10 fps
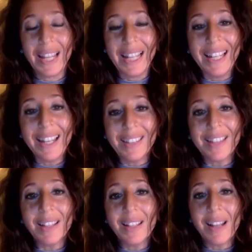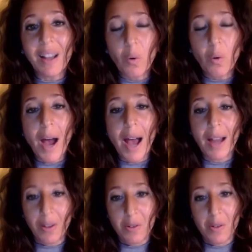nell'età
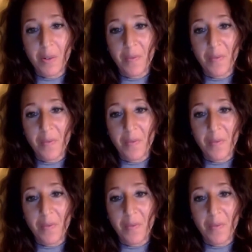dell'acquario